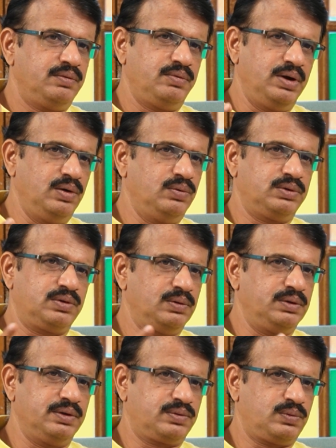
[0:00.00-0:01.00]
వీళ్ళు
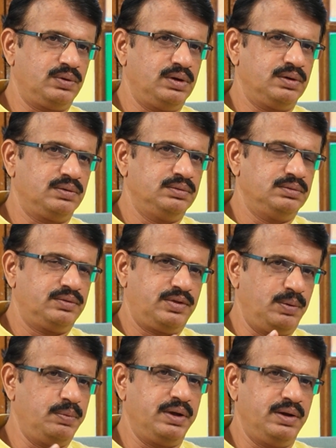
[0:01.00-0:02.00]
వసూలు చేసుకున్నారు
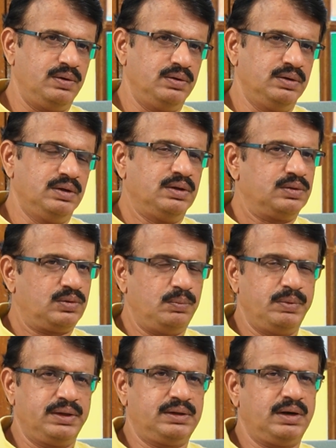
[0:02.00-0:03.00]
సిబిఐ సో
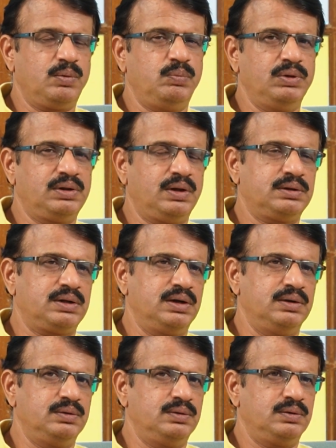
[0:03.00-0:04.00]
మిగతా డబ్బులతో
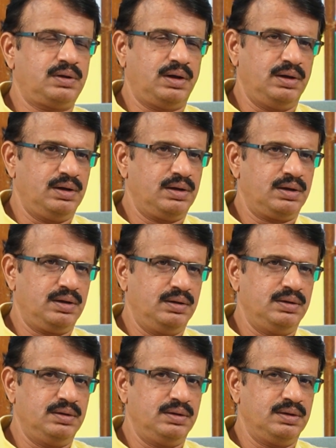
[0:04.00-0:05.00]
అతను ఒక
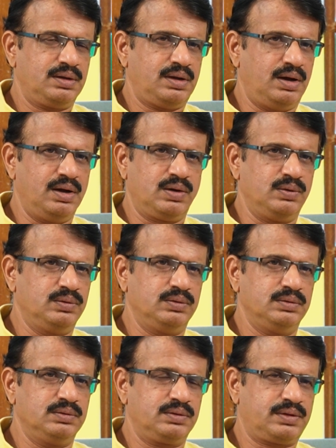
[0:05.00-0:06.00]
కారు
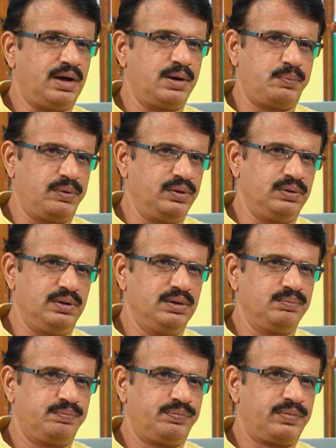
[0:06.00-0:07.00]
స్కార్పియోది
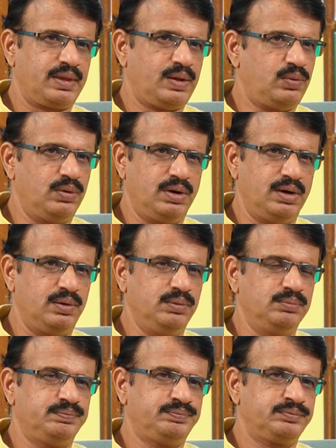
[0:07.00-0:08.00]
కొన్నాడు
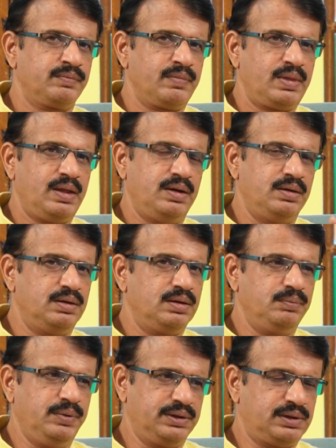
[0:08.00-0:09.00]

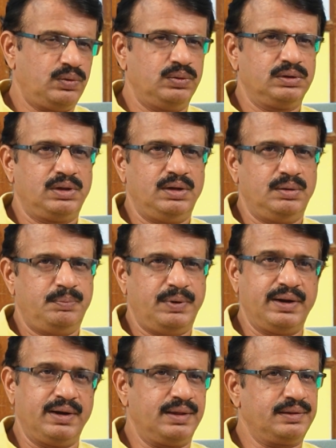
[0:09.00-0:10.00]
మిగతా కొంత
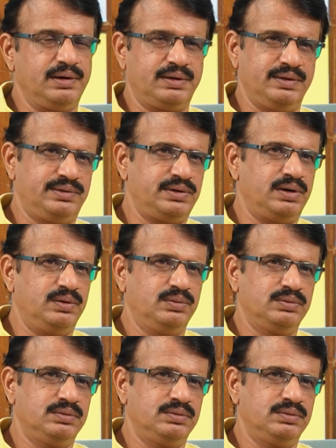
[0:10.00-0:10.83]
ఫైనాన్సులకి ఇచ్చాడు